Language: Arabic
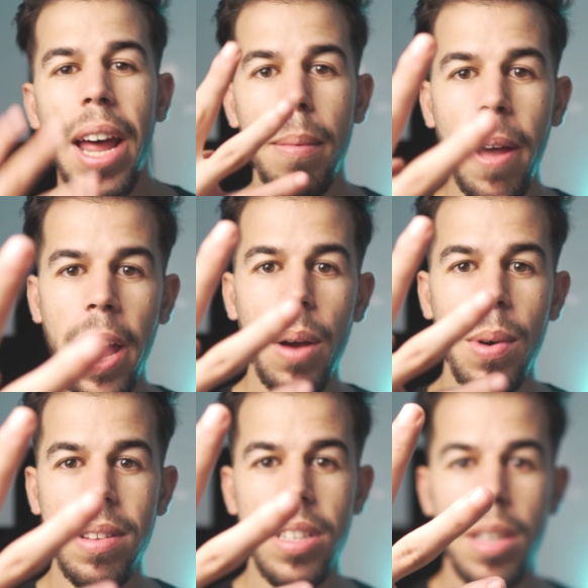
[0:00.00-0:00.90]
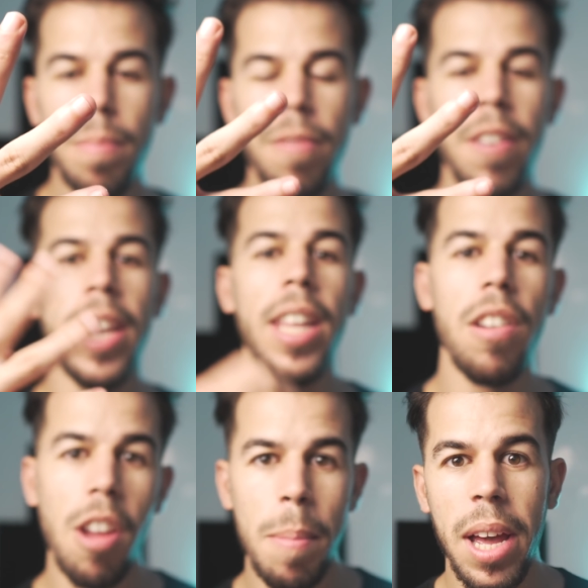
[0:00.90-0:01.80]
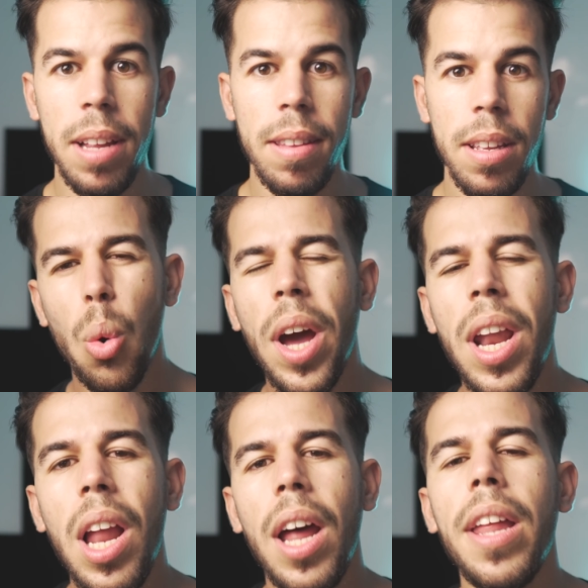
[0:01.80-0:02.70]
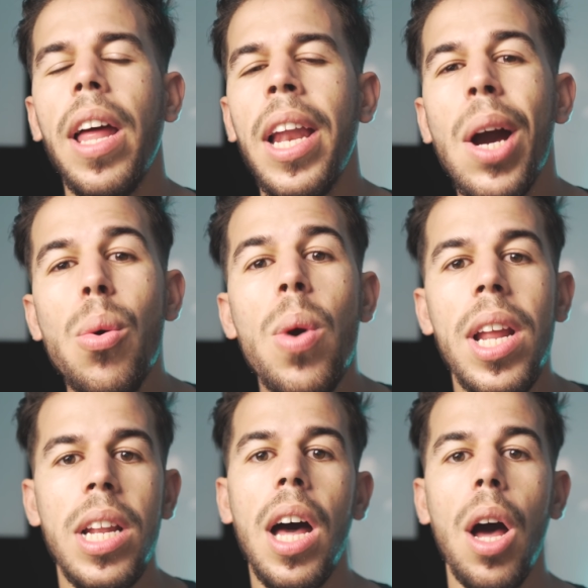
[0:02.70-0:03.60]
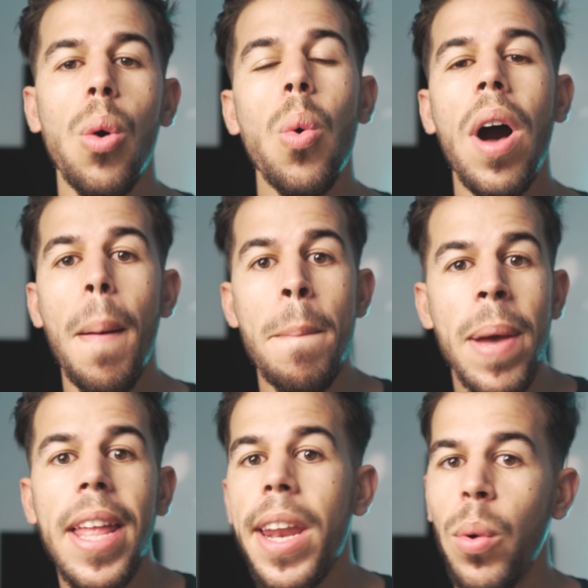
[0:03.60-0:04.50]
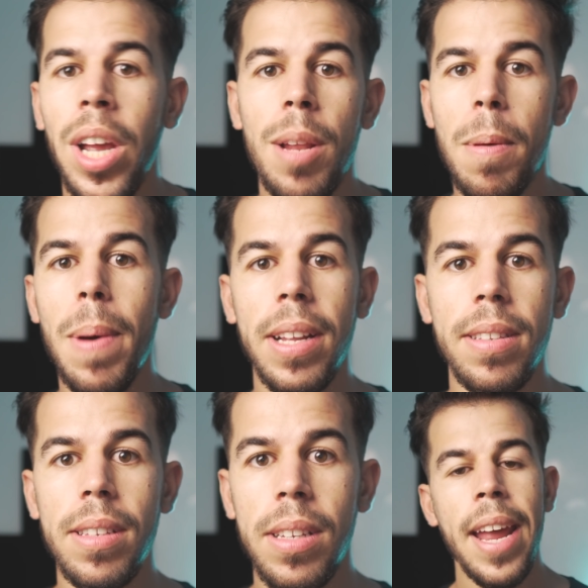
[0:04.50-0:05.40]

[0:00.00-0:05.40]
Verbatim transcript: أربع حواسيب في إحدى الجامعات وكان الغرض الأولي لها هو مدني وعلمي بحت